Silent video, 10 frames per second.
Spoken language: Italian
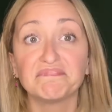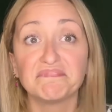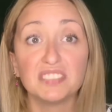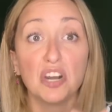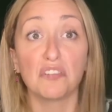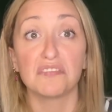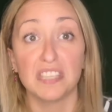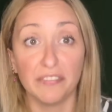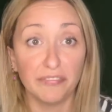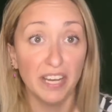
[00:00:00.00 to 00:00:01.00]
grossi
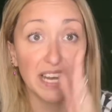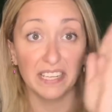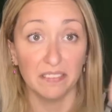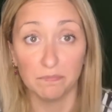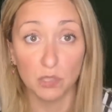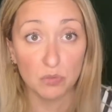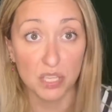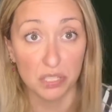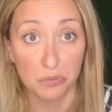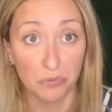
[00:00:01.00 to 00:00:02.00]
affari non se
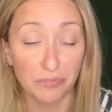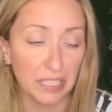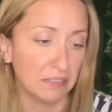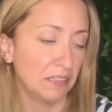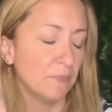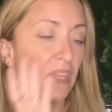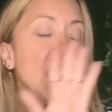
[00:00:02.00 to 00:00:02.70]
ne sono fatti.